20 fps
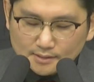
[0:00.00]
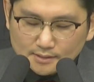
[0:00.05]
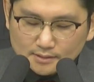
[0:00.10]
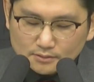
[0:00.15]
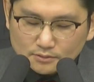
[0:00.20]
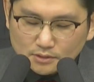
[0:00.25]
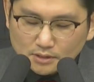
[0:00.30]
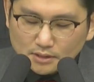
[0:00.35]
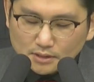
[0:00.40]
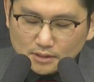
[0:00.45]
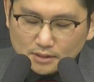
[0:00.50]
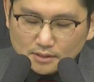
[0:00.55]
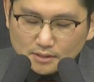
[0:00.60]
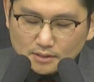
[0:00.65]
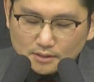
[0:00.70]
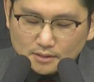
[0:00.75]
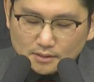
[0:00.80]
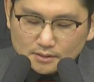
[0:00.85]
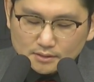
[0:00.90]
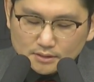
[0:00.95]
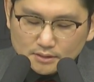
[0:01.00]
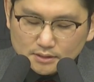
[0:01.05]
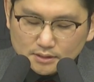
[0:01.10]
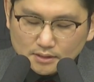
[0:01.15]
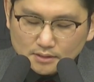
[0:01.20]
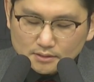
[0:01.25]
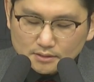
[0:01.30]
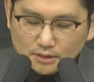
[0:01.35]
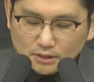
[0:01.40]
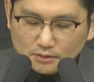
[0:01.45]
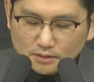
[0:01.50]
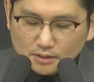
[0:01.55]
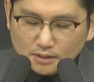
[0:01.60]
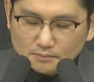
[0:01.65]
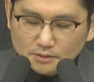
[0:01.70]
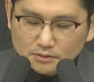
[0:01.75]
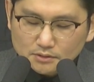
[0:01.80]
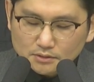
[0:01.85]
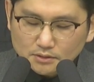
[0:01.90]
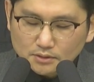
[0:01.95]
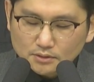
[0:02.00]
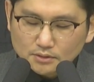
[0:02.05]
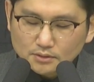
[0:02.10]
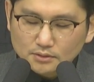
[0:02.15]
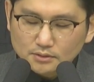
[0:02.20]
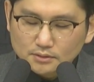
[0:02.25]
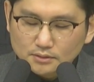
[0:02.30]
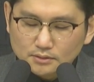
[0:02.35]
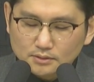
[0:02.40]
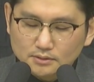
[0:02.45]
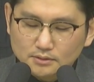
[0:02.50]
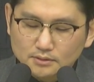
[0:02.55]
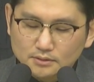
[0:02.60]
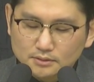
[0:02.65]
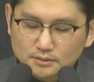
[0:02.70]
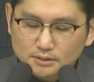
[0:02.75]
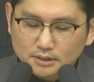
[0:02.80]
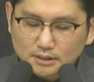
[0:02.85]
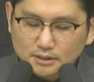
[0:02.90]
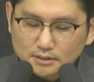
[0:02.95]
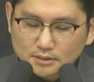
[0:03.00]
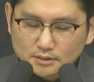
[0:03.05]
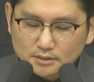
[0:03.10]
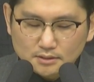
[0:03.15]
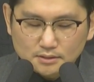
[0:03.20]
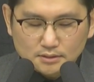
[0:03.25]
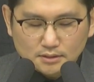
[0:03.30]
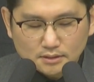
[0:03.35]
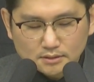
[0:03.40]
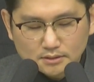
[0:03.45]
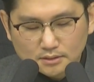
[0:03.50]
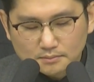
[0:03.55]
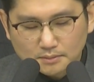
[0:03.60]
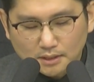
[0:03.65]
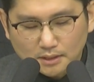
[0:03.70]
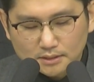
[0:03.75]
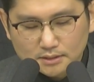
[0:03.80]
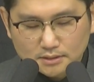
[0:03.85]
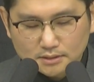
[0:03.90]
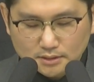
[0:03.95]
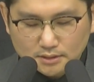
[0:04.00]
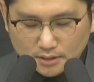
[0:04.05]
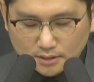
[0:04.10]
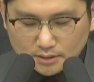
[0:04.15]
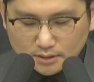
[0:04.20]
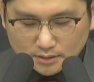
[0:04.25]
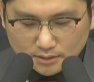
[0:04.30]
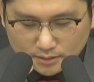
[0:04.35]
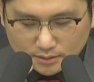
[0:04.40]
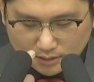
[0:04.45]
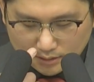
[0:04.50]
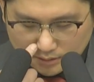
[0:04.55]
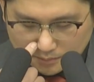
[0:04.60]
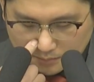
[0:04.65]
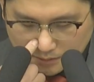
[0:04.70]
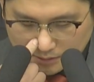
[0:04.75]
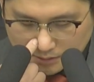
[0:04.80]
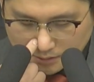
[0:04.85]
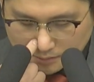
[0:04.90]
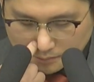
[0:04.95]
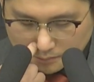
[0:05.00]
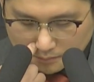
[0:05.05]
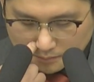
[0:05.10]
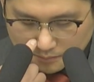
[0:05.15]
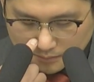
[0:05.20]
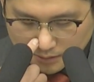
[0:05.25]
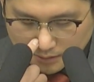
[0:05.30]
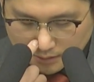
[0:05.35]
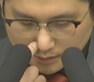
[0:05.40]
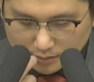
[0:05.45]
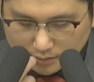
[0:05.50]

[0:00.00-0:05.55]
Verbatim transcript: 우리가 신앙생활을 하면서 제일 사실 많이 이야기하는 게 이 믿음이라는